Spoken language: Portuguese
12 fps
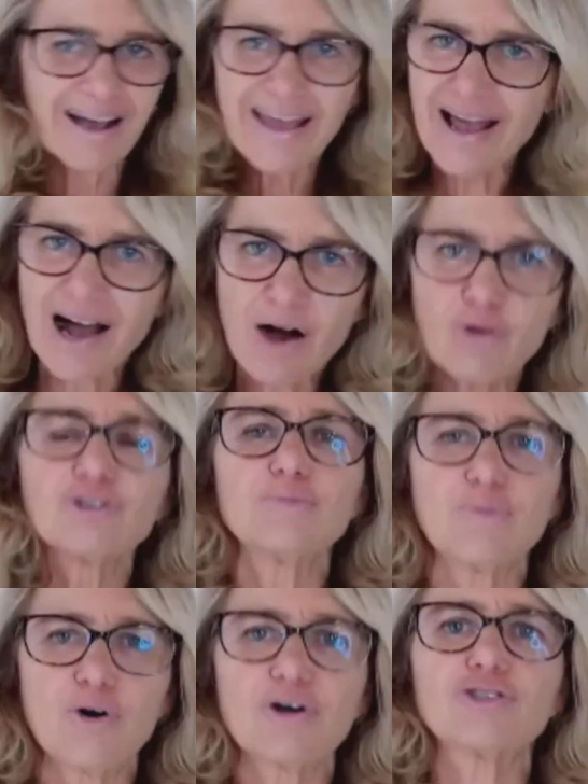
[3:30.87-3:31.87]
real
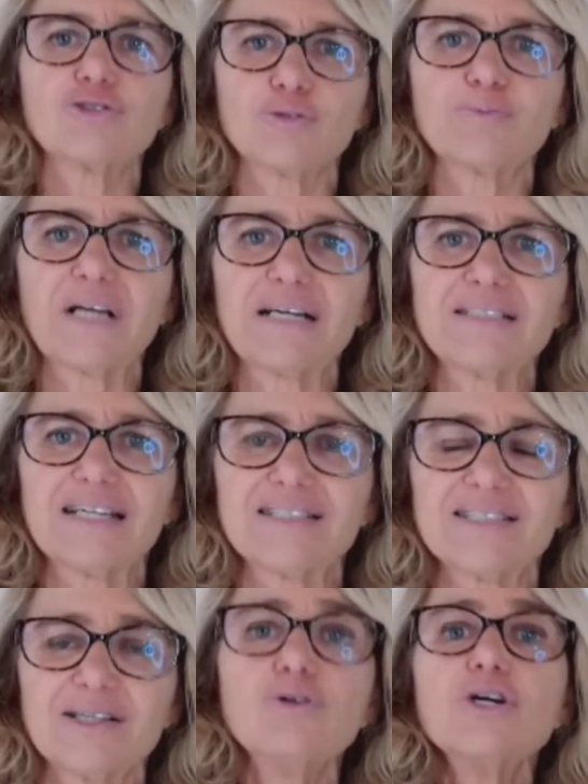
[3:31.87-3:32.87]
de morte e
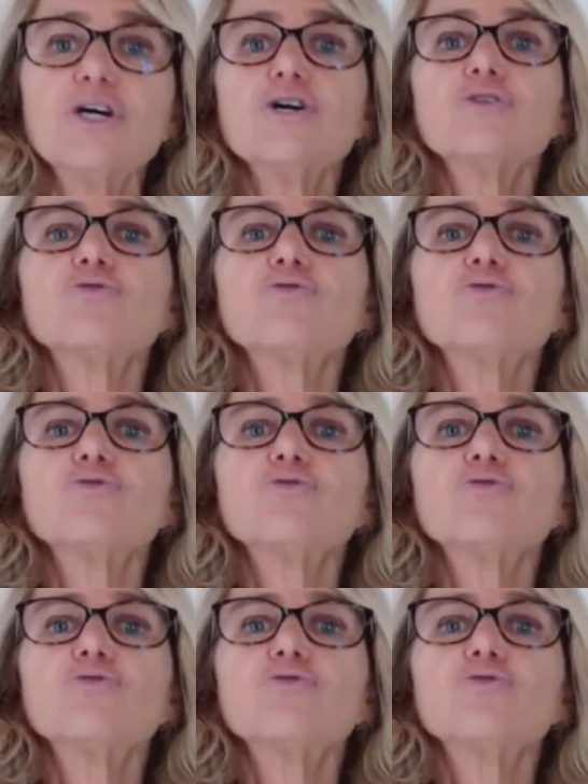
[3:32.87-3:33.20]
hospitalização,